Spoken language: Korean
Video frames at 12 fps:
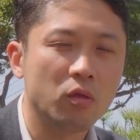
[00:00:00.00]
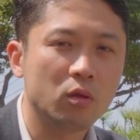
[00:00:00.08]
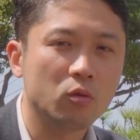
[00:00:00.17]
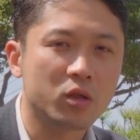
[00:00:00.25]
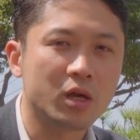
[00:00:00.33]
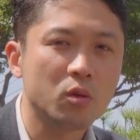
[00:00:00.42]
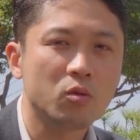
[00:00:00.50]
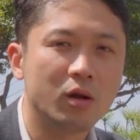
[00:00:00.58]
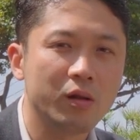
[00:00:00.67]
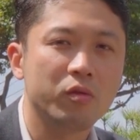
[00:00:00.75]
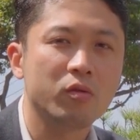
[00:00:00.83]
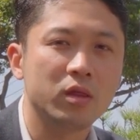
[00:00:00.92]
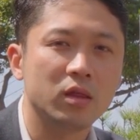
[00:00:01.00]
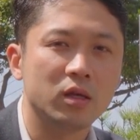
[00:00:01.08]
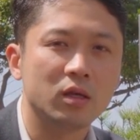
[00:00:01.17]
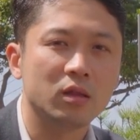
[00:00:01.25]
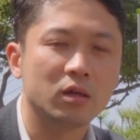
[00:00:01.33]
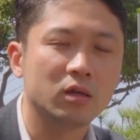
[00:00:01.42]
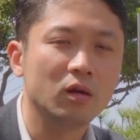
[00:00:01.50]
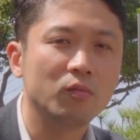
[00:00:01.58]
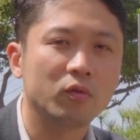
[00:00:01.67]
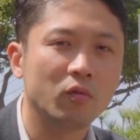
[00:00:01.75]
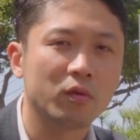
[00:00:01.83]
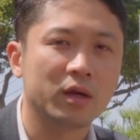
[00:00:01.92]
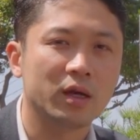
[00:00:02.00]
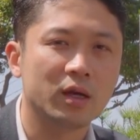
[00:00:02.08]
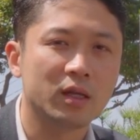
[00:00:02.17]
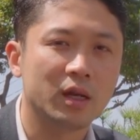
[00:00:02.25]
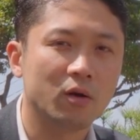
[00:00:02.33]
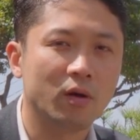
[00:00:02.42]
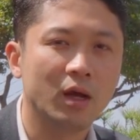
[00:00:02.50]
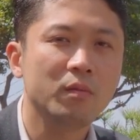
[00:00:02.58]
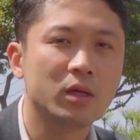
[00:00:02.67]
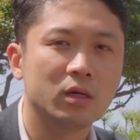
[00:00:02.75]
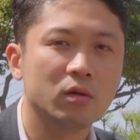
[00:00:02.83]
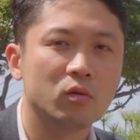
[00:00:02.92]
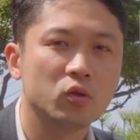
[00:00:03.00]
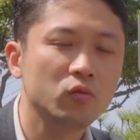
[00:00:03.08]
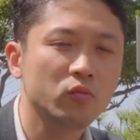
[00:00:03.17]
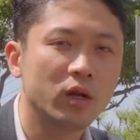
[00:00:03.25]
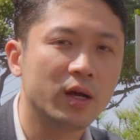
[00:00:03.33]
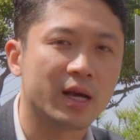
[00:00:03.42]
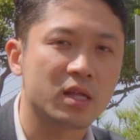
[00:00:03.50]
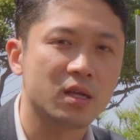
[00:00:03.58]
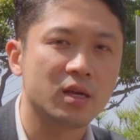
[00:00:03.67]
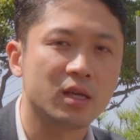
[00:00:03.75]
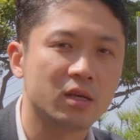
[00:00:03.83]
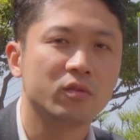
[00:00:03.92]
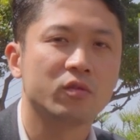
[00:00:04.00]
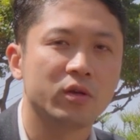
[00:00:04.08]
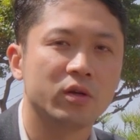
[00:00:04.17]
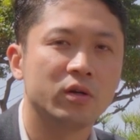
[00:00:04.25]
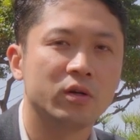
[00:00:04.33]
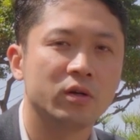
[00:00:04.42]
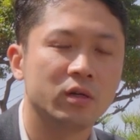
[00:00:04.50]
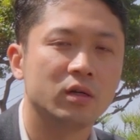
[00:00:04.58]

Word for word: 수익도 창출할 수 있는 그런 부동산이라고 하면 충분한 가치가 있거든요